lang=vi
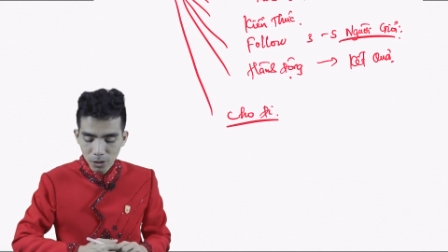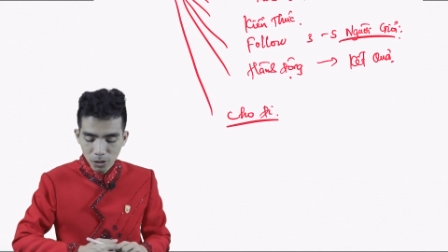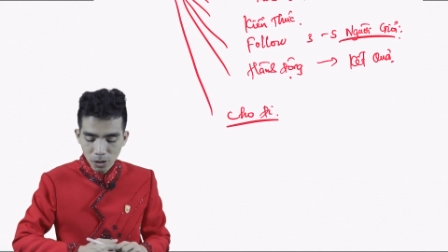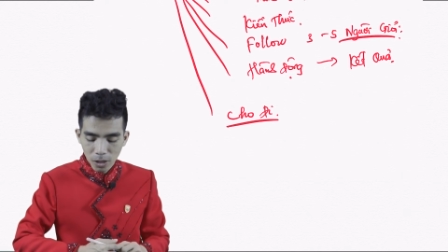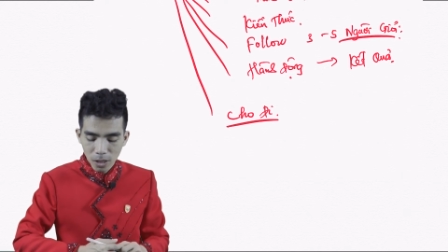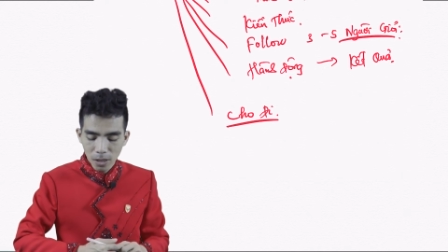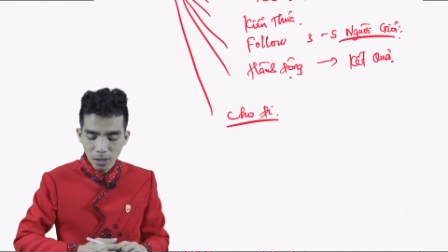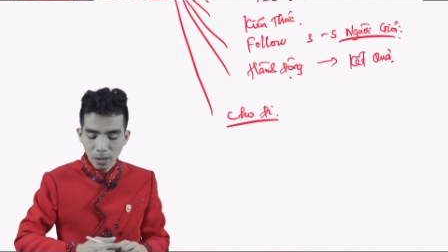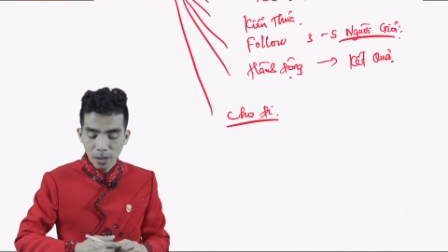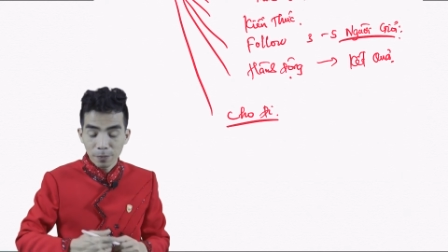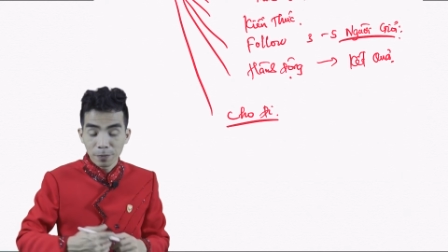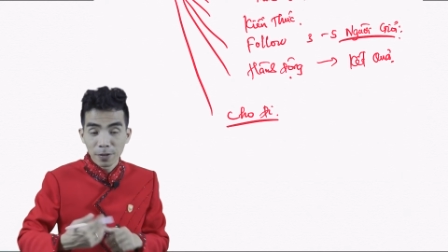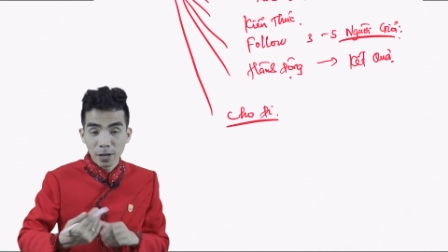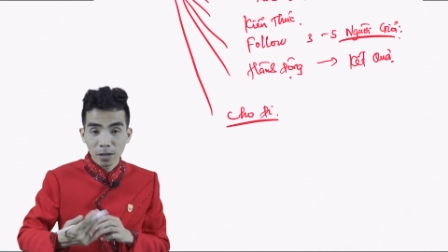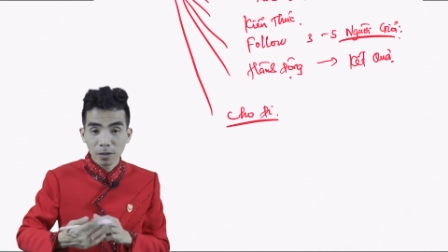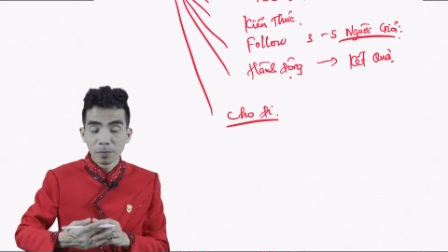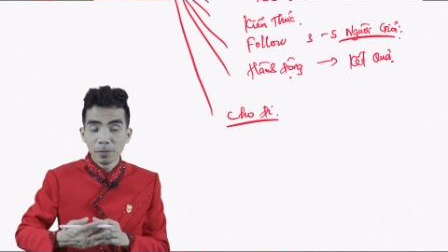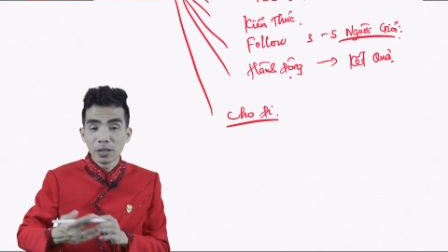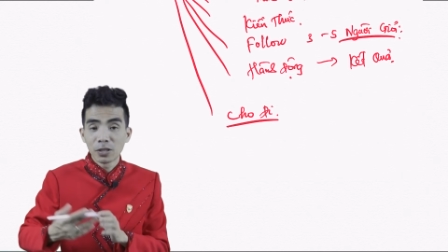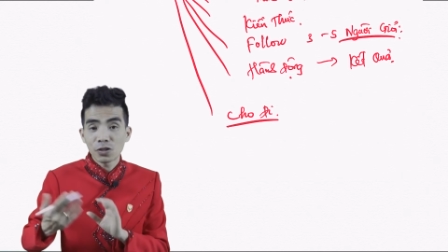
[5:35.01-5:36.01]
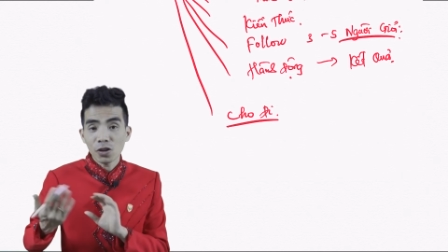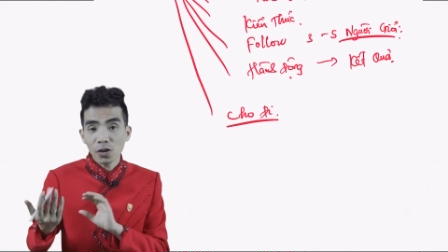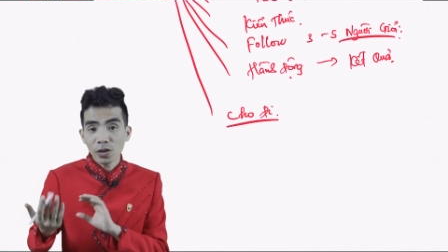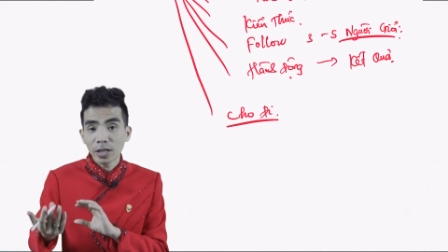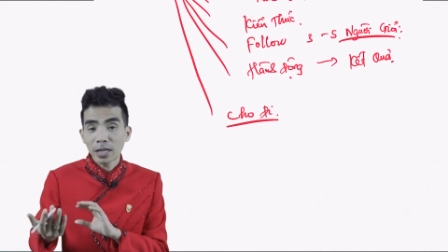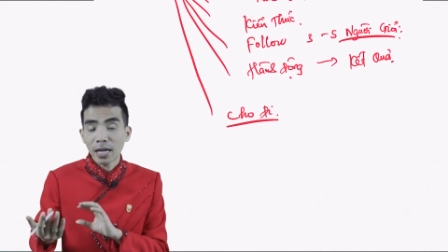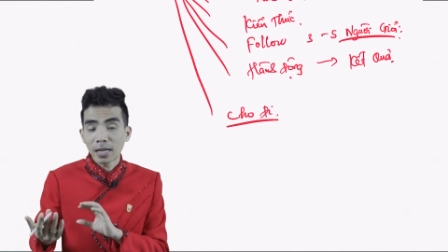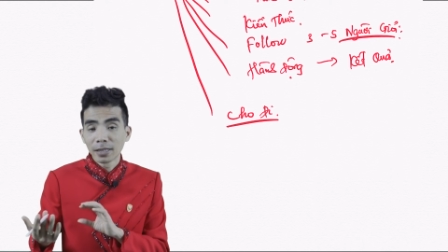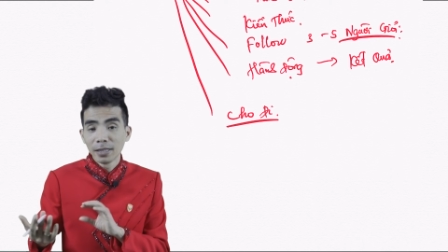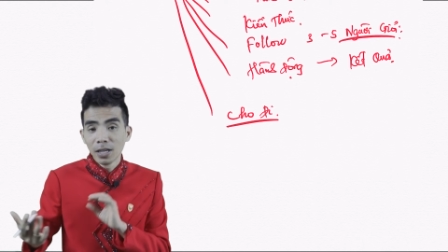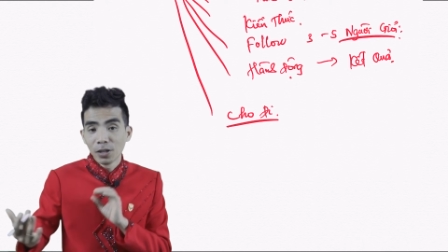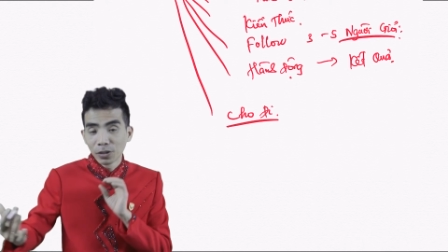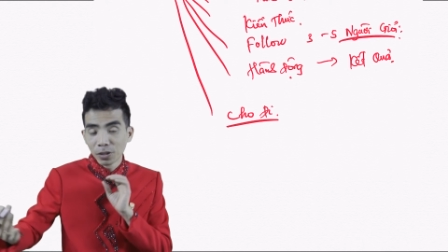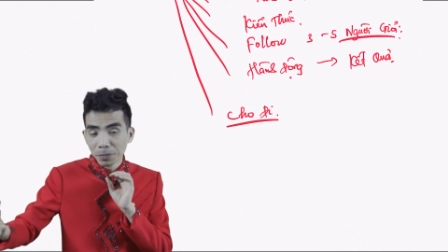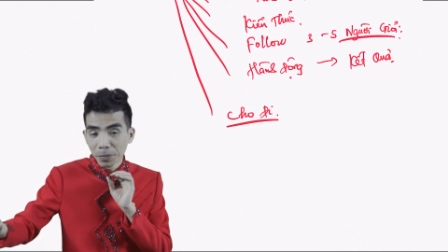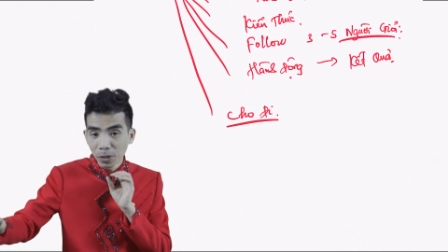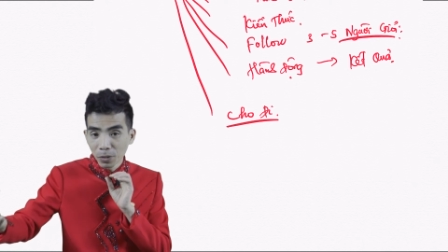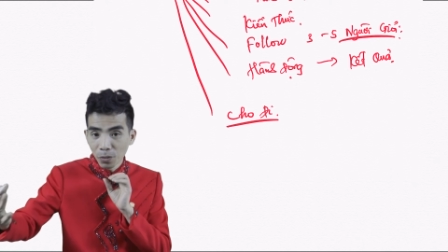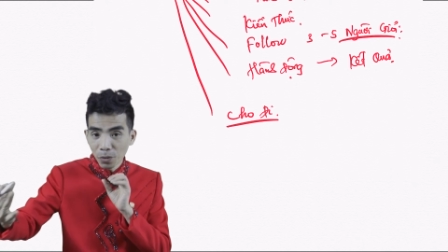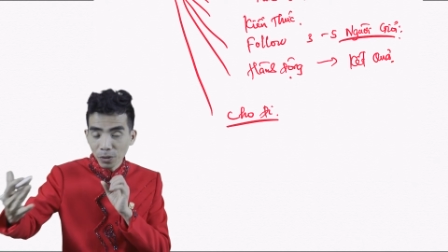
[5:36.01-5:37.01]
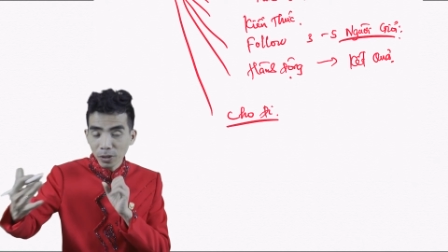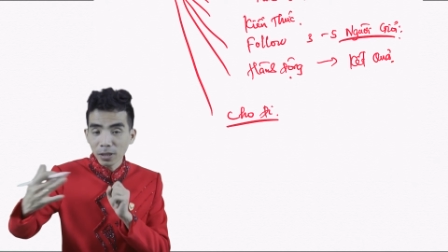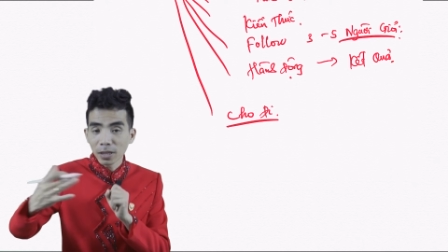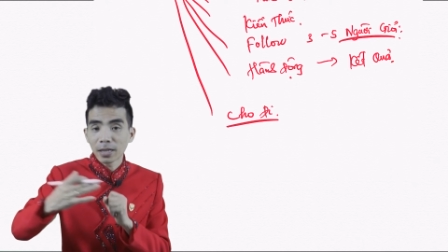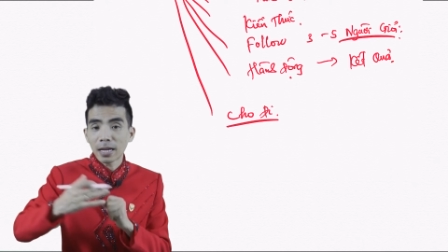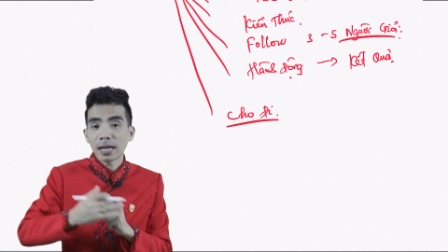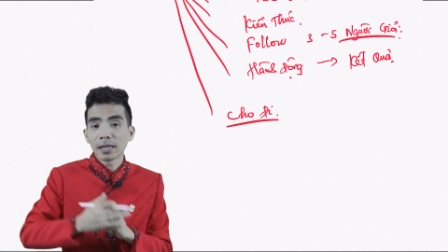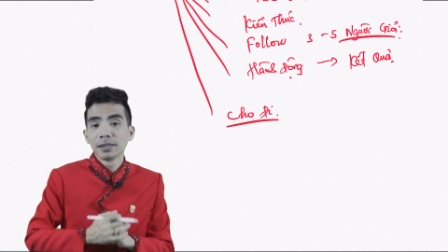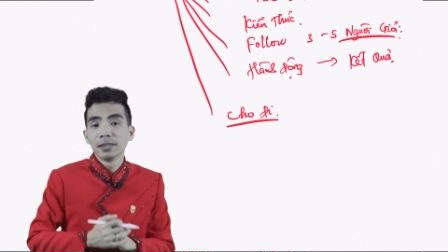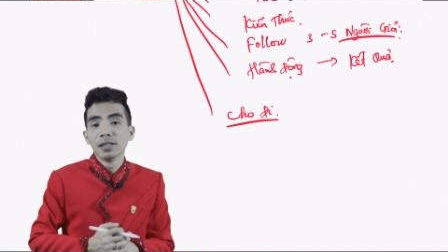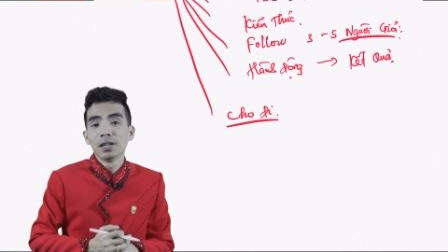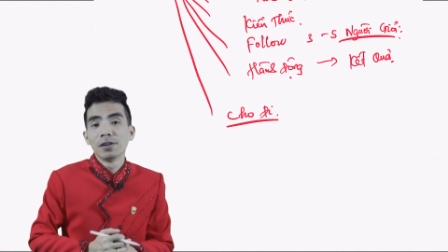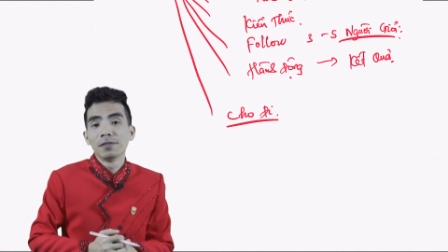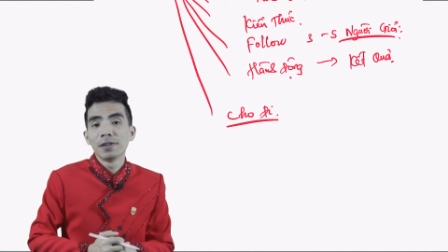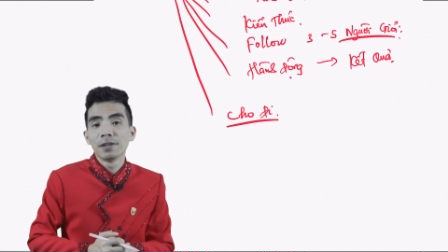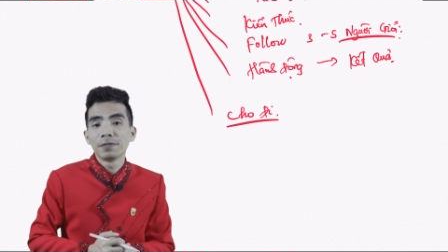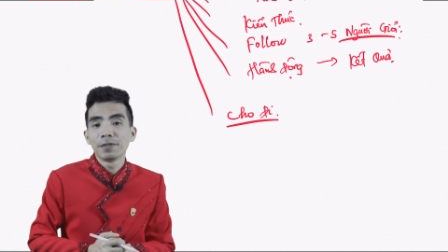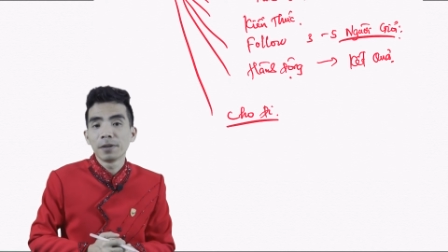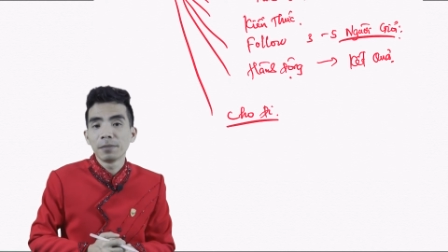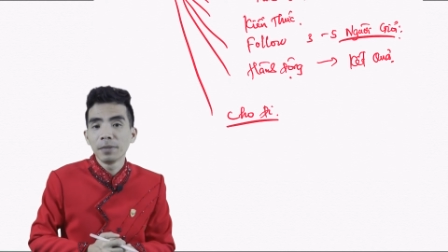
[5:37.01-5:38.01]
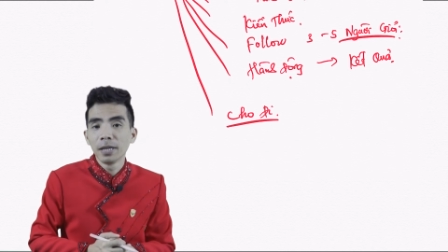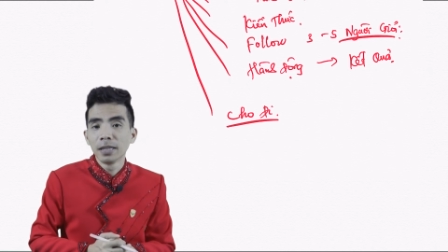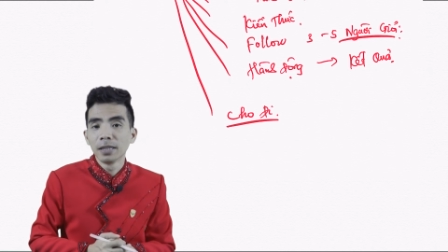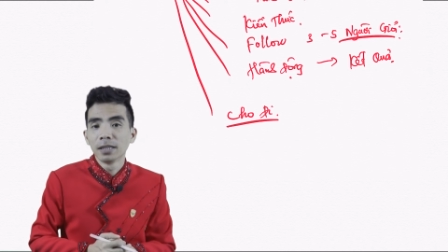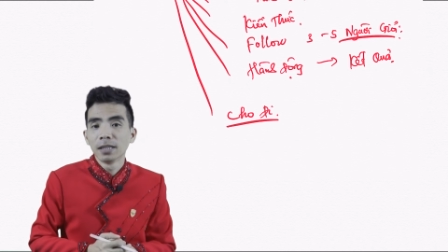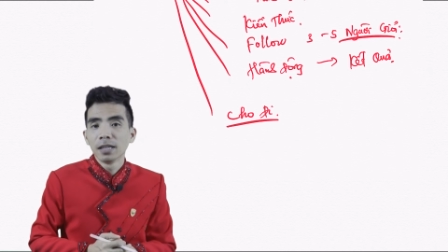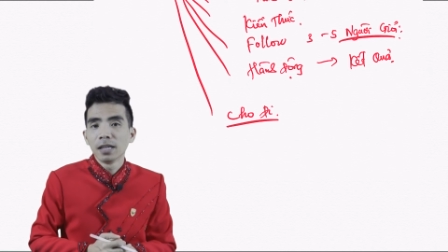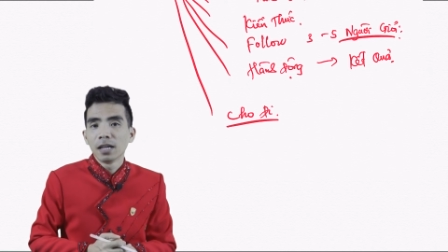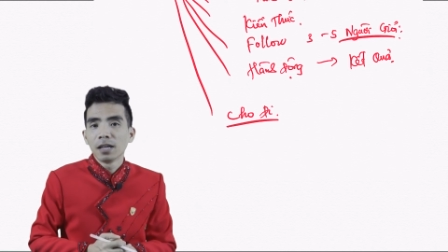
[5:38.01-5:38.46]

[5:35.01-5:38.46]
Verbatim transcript: cho nên là việc của mình cho đi càng nhiều thì mình hút được càng nhiều về phía mình